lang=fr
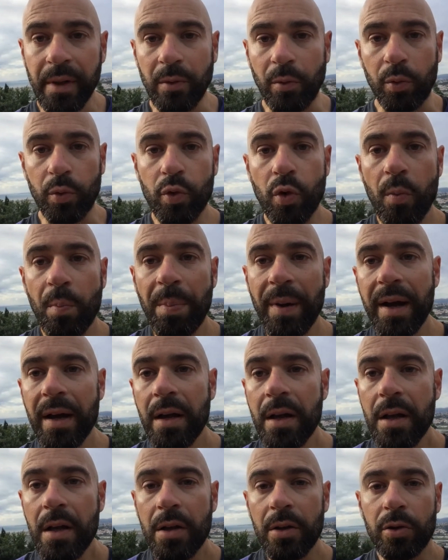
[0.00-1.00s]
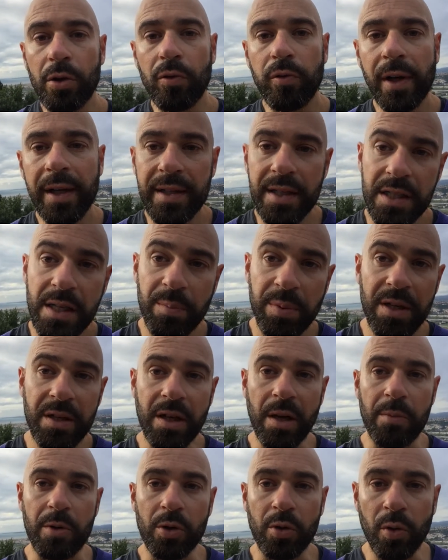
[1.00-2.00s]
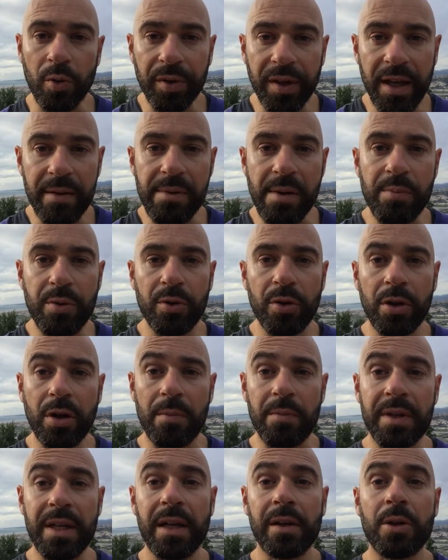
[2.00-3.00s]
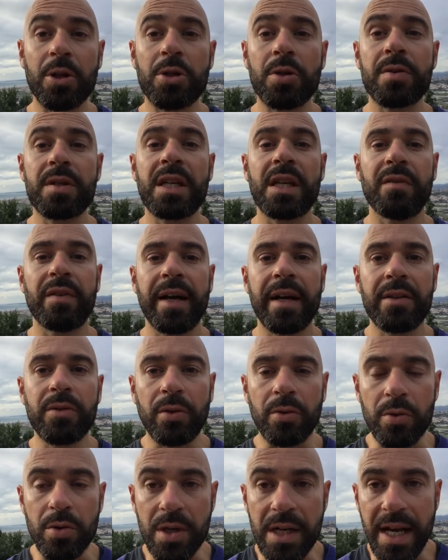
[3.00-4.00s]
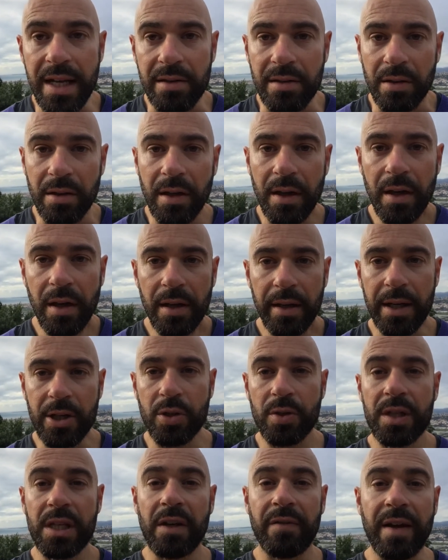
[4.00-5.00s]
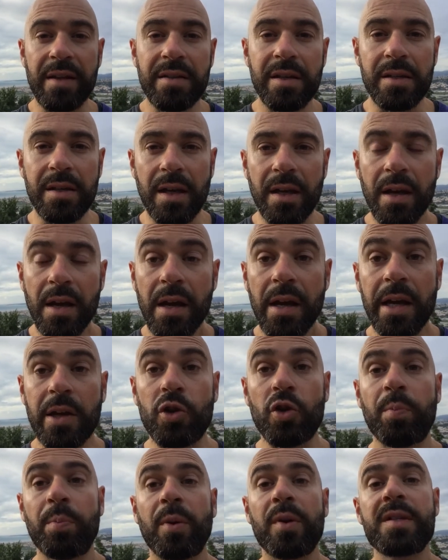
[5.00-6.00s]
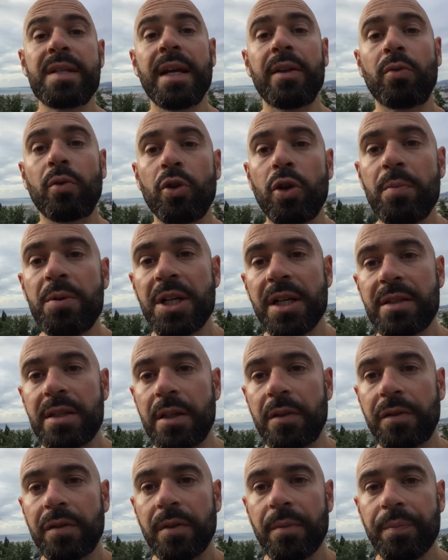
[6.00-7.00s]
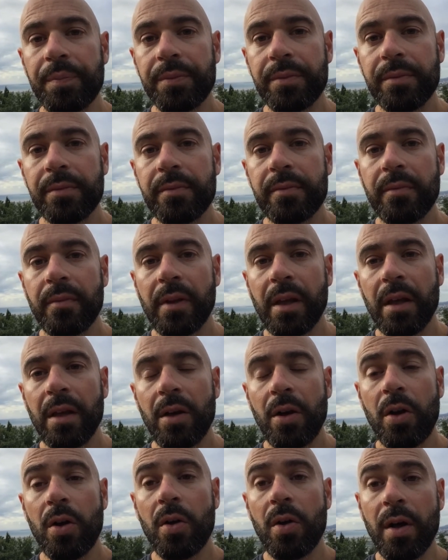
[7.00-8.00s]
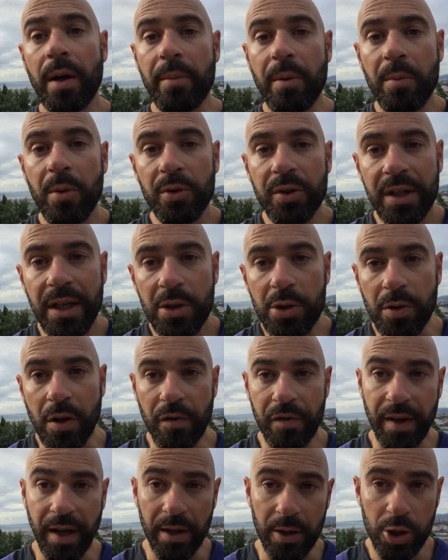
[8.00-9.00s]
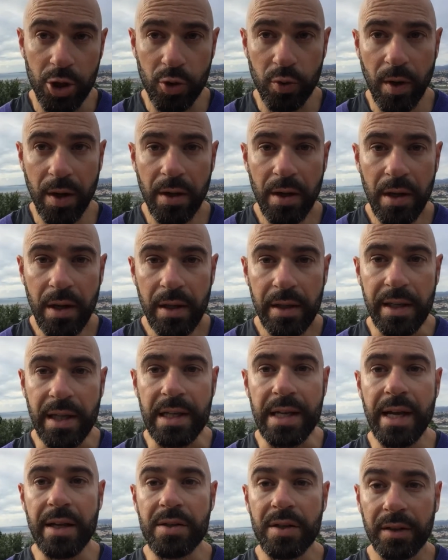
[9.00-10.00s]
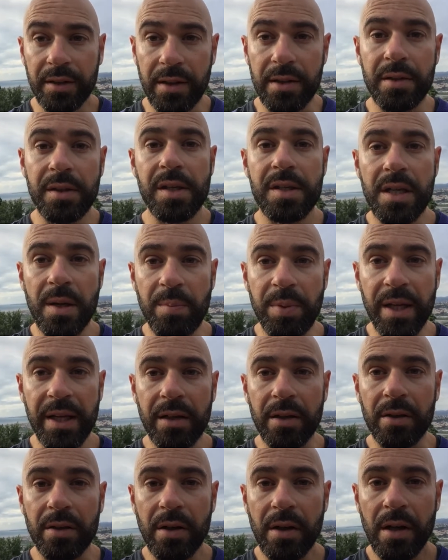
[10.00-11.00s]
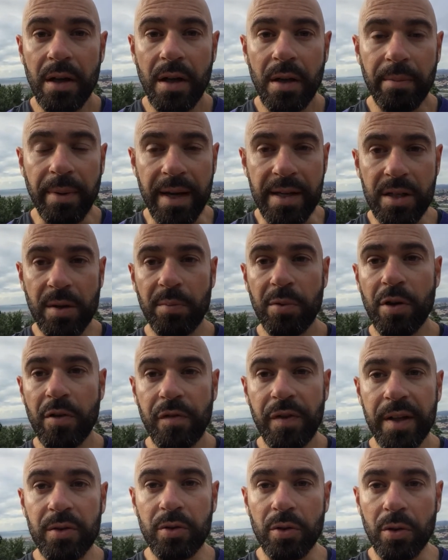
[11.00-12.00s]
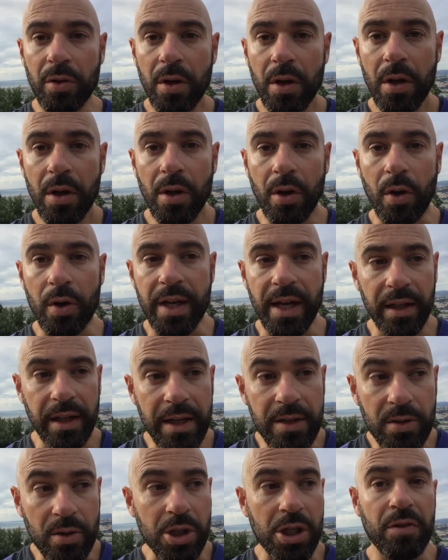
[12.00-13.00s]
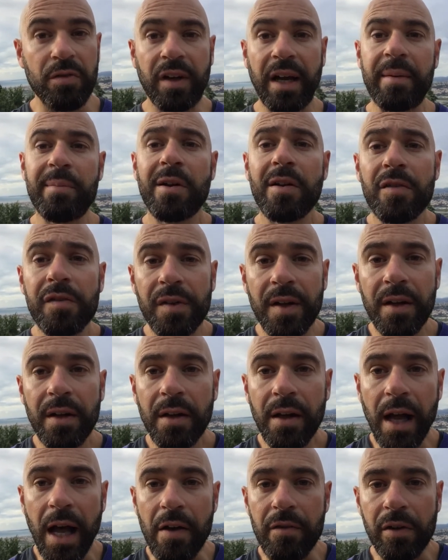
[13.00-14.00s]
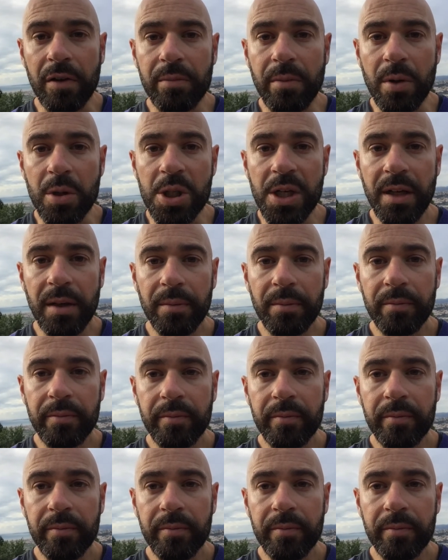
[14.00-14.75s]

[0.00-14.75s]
Donc non pas de voir la discipline comme une contrainte, mais plutôt comme quelque chose qui va être une aide, quelque chose qui va t'aider, et de penser à ton objectif. Quand à un moment donné tu vas faire un choix qu'il y lié à une certaine discipline, par exemple le fait de regarder est-ce que j'ai vraiment faim avant de manger,